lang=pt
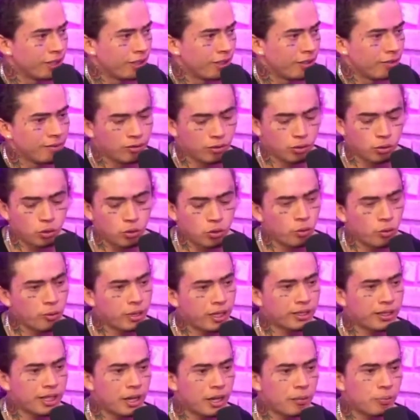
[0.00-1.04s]
Num
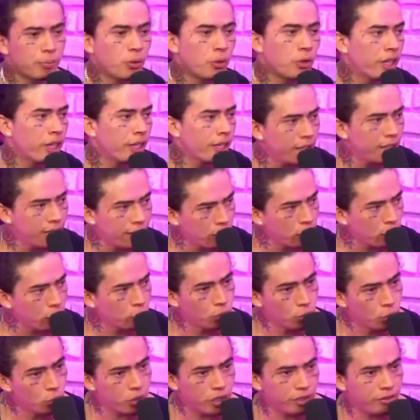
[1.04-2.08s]
comentário. Porque eu
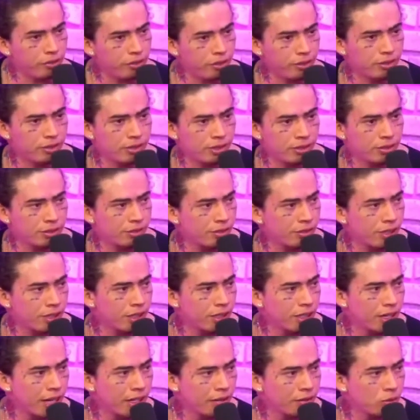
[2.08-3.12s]
nunca fiz isso, tá
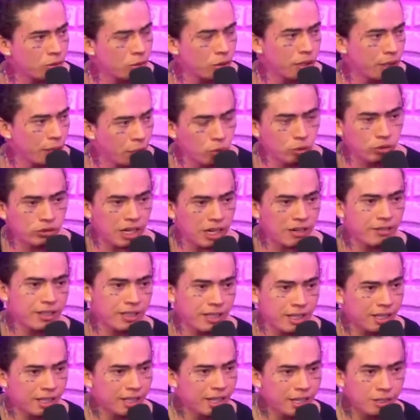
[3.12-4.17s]
ligado? Uhum. Eu usava a
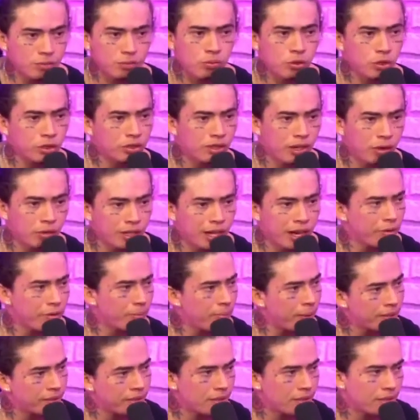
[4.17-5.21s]
internet muito saudável.
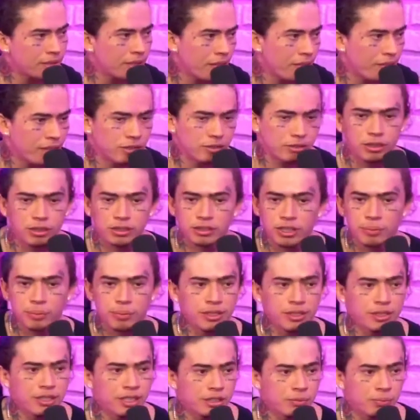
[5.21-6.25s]
Pesquisava as coisas,
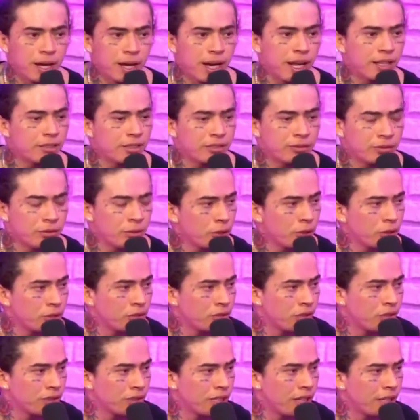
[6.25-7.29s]
aprendia as paradas, sempre fui muito
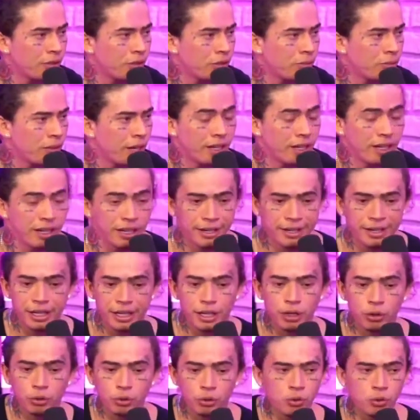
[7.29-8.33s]
esforçado e tudo mais.
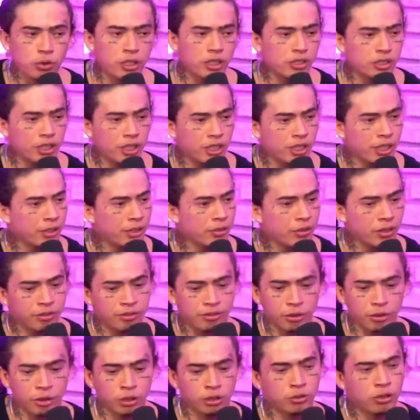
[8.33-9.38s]
Eu nunca cheguei numa
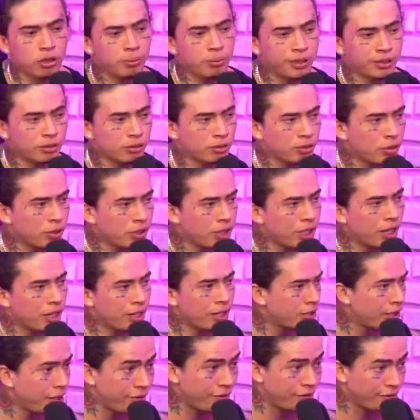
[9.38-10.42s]
foto de uma pessoa que
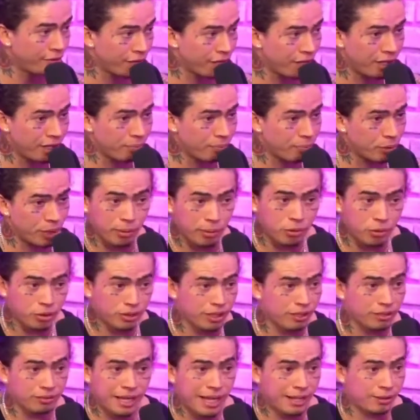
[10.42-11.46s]
achei feio, porque
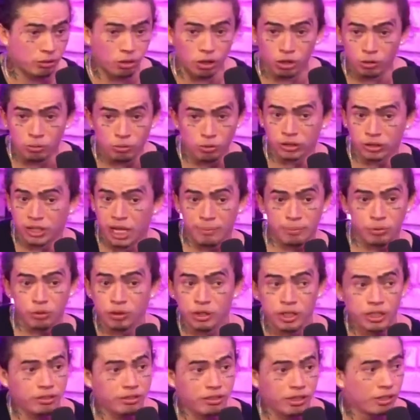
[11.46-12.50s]
muitas não é todo mundo que é
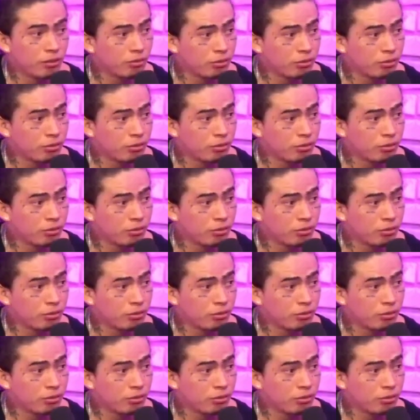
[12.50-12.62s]
bonito, não. Não,